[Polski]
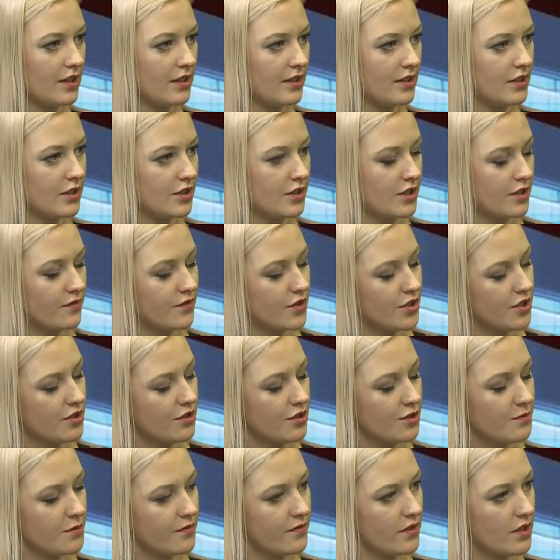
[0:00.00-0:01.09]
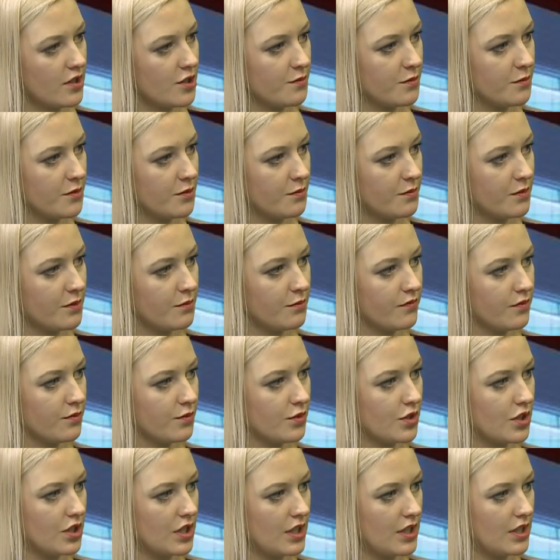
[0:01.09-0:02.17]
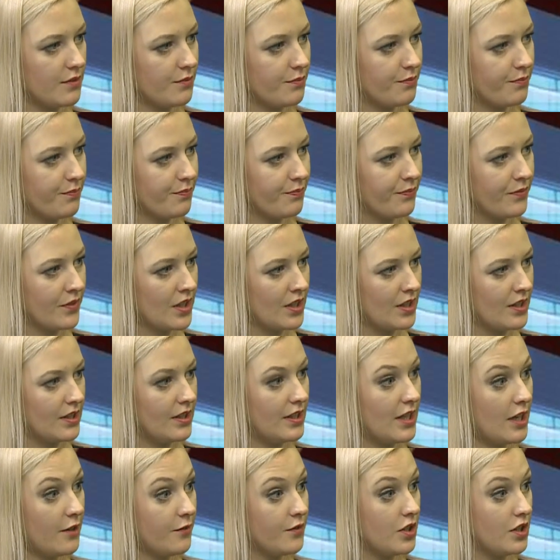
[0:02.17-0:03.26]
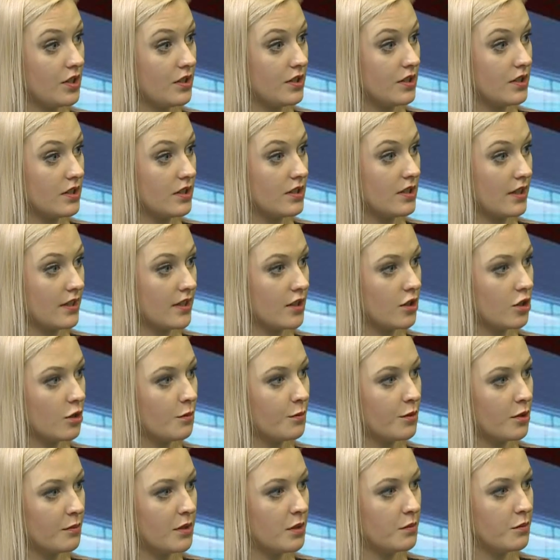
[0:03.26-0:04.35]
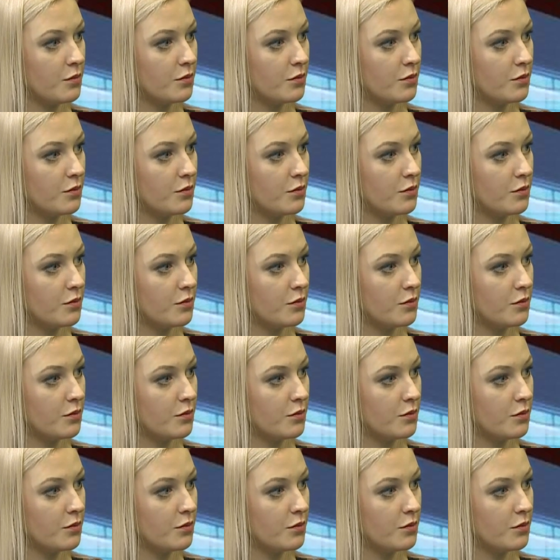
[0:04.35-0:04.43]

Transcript: Też jak wcześniej rozmawialiśmy, to Pan mówił, że dawniej takiego problemu